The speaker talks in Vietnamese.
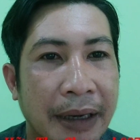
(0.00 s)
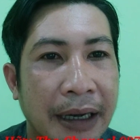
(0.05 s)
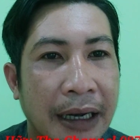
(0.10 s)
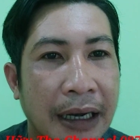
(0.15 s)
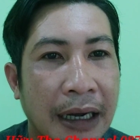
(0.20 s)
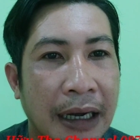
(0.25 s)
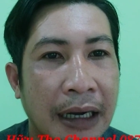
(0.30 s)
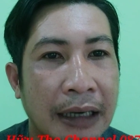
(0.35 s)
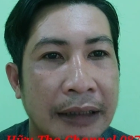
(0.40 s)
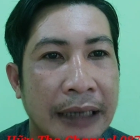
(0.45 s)

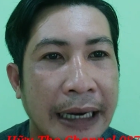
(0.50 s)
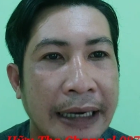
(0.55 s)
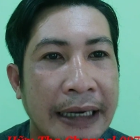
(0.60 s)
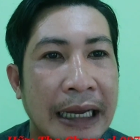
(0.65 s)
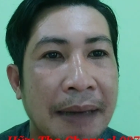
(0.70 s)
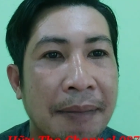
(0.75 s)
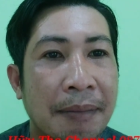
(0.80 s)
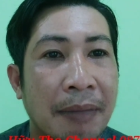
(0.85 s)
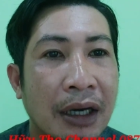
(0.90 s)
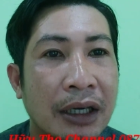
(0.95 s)
mà Đại
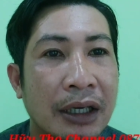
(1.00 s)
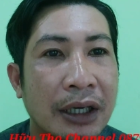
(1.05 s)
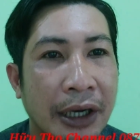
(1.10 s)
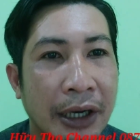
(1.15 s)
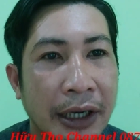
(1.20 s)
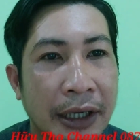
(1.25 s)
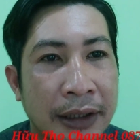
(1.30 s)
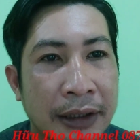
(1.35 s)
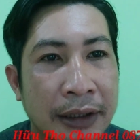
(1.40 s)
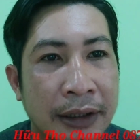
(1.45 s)
Nam mở
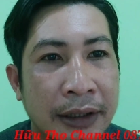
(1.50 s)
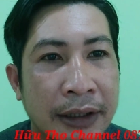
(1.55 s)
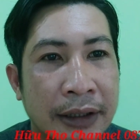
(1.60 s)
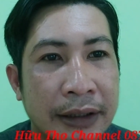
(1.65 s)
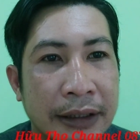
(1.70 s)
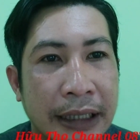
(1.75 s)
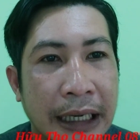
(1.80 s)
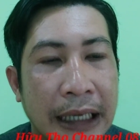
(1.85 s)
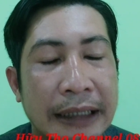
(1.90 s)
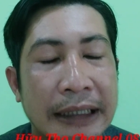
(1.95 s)
cửa
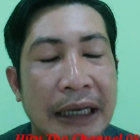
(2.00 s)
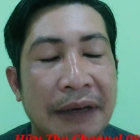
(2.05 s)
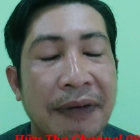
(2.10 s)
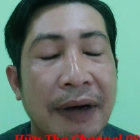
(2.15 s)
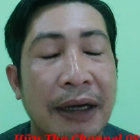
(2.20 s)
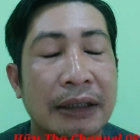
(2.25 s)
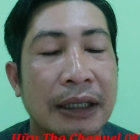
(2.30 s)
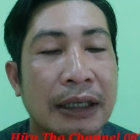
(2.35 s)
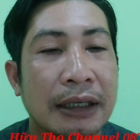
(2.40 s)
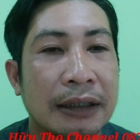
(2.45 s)
thì anh ta
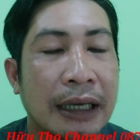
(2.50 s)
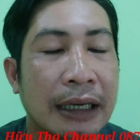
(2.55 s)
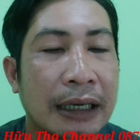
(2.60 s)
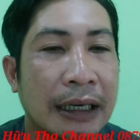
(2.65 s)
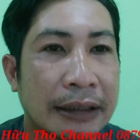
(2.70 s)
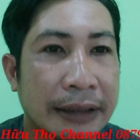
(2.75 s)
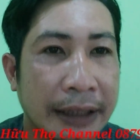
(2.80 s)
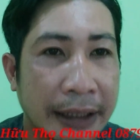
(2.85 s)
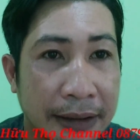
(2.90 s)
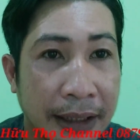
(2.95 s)
phân tích rất
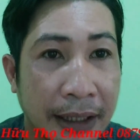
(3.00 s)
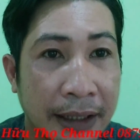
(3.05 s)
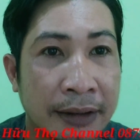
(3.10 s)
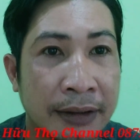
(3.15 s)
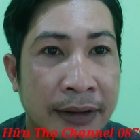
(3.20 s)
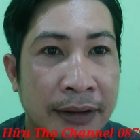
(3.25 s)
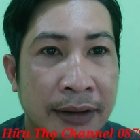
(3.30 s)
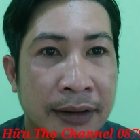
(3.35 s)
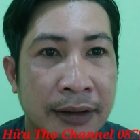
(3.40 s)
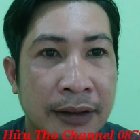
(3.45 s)
là nhiệt tình
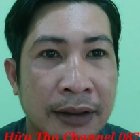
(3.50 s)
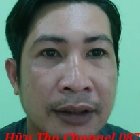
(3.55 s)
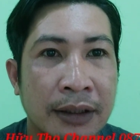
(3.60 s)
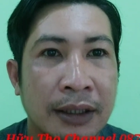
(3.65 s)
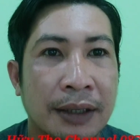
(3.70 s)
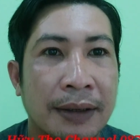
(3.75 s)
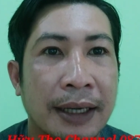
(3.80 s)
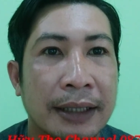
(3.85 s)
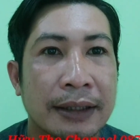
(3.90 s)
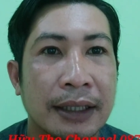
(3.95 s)

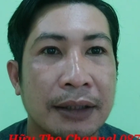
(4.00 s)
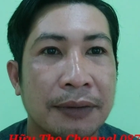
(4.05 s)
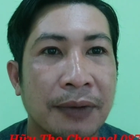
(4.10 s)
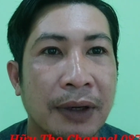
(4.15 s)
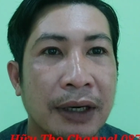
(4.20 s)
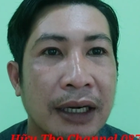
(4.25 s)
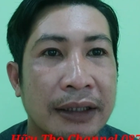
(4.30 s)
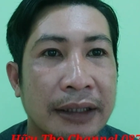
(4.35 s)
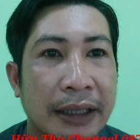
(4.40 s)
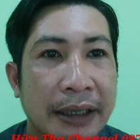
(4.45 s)
phân tích
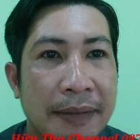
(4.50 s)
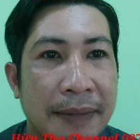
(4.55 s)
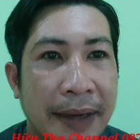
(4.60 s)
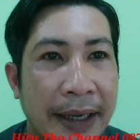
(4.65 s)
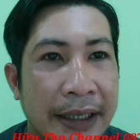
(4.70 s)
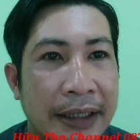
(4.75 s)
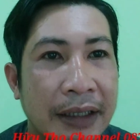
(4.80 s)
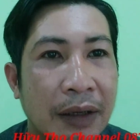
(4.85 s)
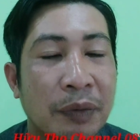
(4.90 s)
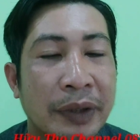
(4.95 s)
rất là tỉ
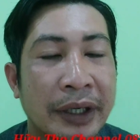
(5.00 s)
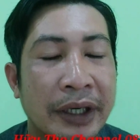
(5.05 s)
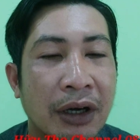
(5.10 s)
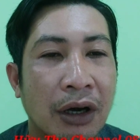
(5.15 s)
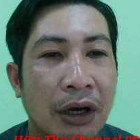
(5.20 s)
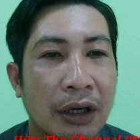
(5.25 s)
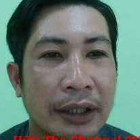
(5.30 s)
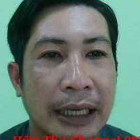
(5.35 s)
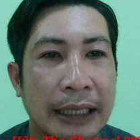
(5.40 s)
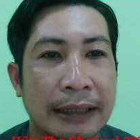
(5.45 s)
mỉ trong khi
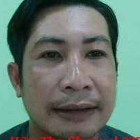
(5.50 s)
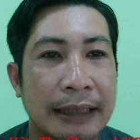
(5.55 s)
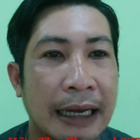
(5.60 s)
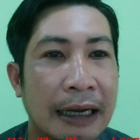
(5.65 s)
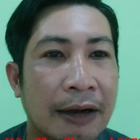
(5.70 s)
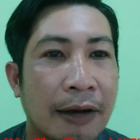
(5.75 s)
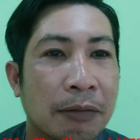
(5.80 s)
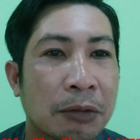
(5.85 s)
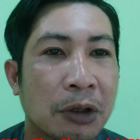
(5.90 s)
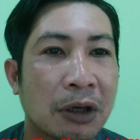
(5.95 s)
đó thì anh ta
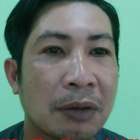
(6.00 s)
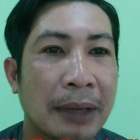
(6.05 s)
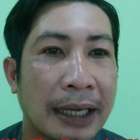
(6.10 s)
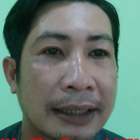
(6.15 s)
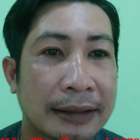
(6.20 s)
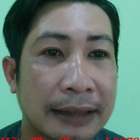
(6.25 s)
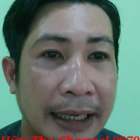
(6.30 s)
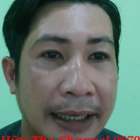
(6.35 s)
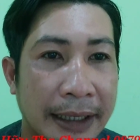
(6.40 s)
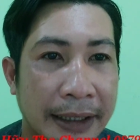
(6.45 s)
không có mặt
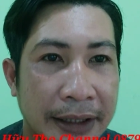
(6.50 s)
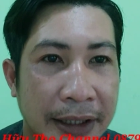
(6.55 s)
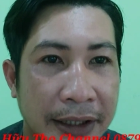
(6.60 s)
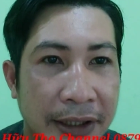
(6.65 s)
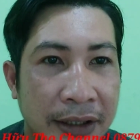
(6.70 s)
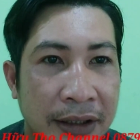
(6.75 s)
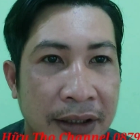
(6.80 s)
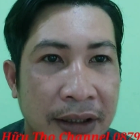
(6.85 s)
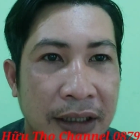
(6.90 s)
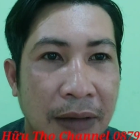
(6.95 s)
tại hiện
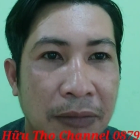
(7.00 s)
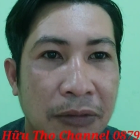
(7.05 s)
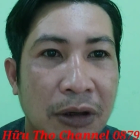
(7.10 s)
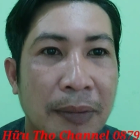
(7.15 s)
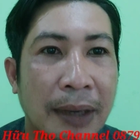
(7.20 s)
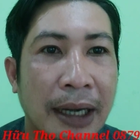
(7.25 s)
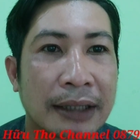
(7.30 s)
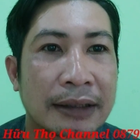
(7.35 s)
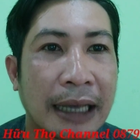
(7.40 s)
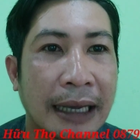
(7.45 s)
trường không có
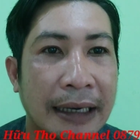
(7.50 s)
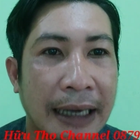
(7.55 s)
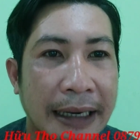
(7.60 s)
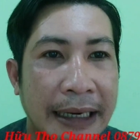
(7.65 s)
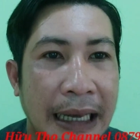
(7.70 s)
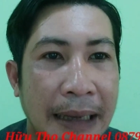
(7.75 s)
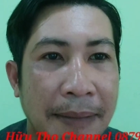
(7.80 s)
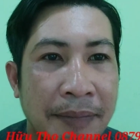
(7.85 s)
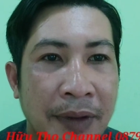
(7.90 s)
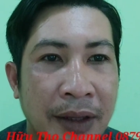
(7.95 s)
mặt tại Đại
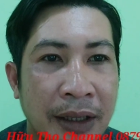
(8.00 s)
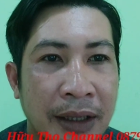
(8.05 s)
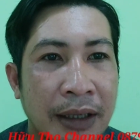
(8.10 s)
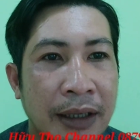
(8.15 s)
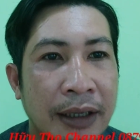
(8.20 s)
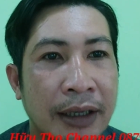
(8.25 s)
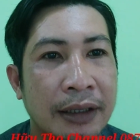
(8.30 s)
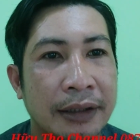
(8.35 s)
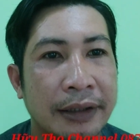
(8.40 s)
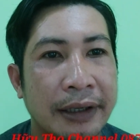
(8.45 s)
Nam
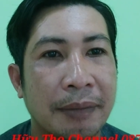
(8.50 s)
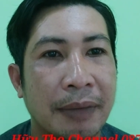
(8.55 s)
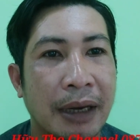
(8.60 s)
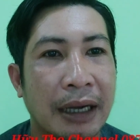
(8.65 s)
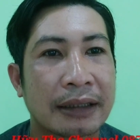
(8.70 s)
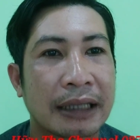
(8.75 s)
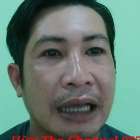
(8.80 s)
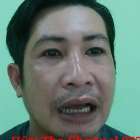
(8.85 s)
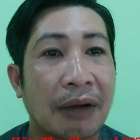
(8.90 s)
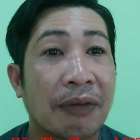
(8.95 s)
nhưng mà
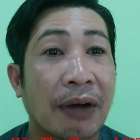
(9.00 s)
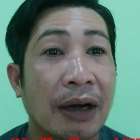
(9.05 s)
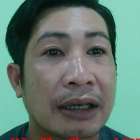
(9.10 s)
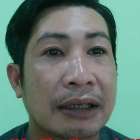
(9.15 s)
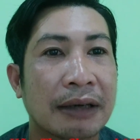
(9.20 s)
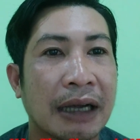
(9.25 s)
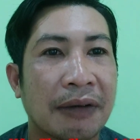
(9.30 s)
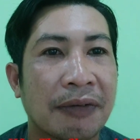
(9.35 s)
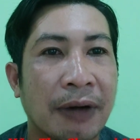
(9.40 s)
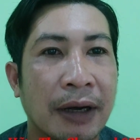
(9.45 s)
anh ta
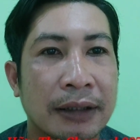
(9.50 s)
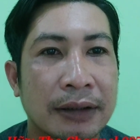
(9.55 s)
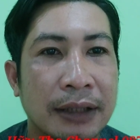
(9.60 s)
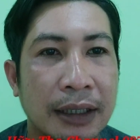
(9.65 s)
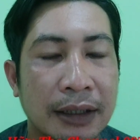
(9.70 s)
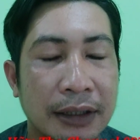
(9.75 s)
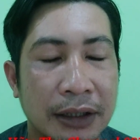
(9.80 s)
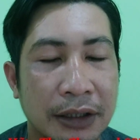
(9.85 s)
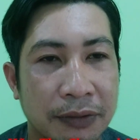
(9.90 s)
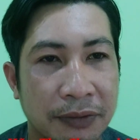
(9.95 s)
vẫn là phân
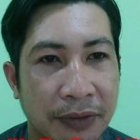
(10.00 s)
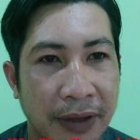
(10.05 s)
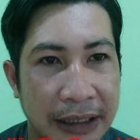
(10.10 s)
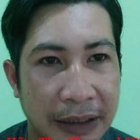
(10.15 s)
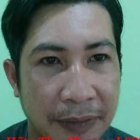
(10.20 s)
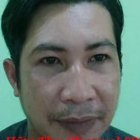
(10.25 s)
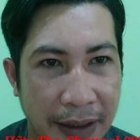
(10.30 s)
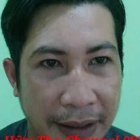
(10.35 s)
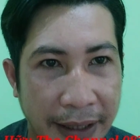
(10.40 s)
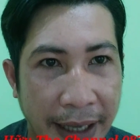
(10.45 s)
tích được về
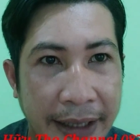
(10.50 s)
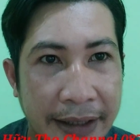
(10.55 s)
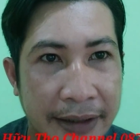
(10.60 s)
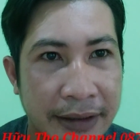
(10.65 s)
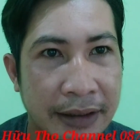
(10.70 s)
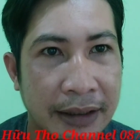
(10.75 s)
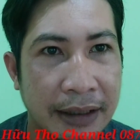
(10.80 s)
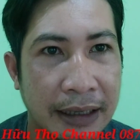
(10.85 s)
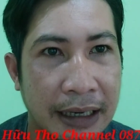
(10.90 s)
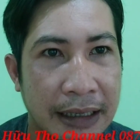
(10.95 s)
cái vấn đề
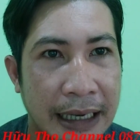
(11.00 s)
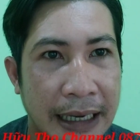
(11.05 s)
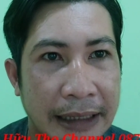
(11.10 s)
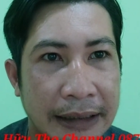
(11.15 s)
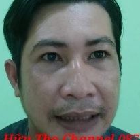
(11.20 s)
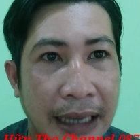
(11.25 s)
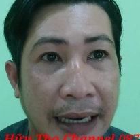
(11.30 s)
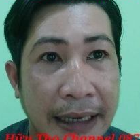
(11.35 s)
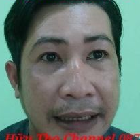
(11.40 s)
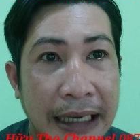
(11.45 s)
là Đại
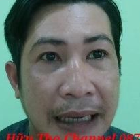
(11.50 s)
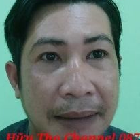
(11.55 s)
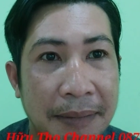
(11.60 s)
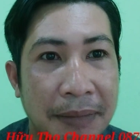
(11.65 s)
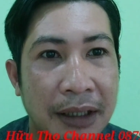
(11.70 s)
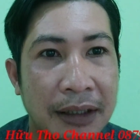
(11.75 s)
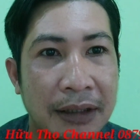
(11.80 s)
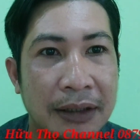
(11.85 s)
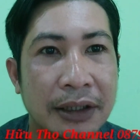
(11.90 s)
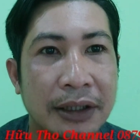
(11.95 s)
Đại Nam
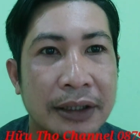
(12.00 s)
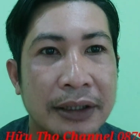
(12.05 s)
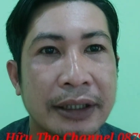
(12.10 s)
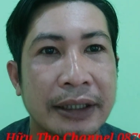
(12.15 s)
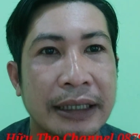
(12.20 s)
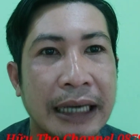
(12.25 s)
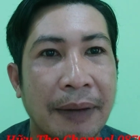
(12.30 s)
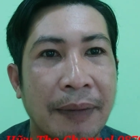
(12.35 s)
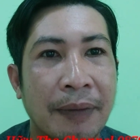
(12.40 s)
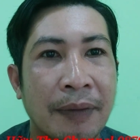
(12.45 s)
ít người như
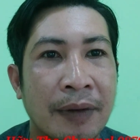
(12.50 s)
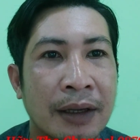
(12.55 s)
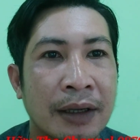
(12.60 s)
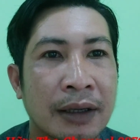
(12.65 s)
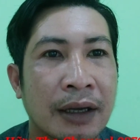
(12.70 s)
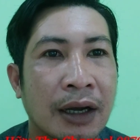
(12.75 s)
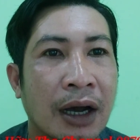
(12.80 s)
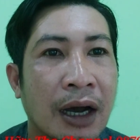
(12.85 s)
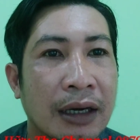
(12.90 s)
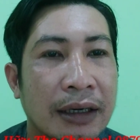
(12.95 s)
thế nào
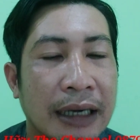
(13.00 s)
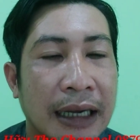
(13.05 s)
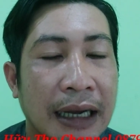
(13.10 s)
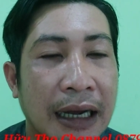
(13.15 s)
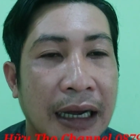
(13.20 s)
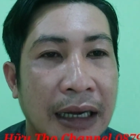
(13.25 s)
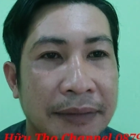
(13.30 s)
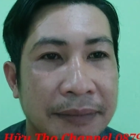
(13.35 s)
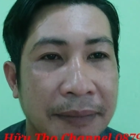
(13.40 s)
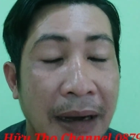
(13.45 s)
hoặc
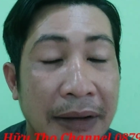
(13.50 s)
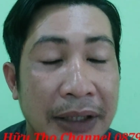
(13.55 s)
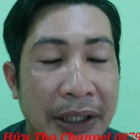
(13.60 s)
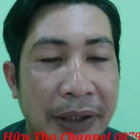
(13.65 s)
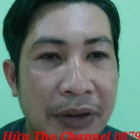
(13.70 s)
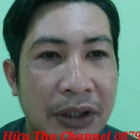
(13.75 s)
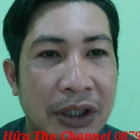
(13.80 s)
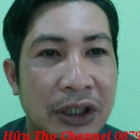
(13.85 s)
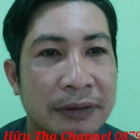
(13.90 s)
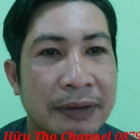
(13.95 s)
là bao
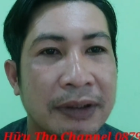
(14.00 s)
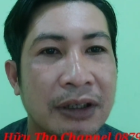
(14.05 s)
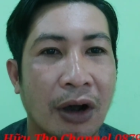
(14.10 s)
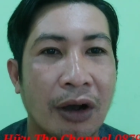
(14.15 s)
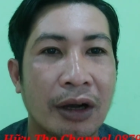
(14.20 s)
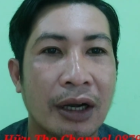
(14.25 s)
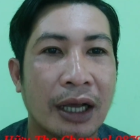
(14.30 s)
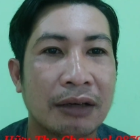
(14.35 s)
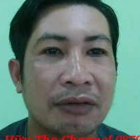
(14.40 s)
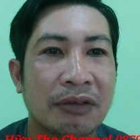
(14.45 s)
nhiêu người mới
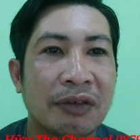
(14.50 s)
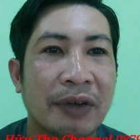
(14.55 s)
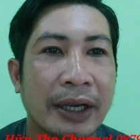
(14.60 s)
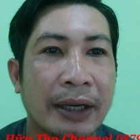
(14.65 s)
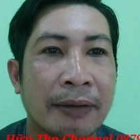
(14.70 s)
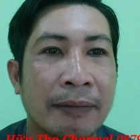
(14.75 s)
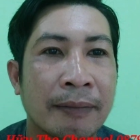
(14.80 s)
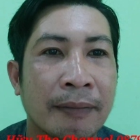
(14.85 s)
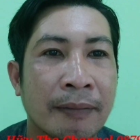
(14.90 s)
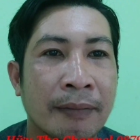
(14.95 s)
gọi là ít quý
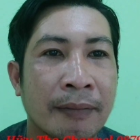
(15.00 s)
vị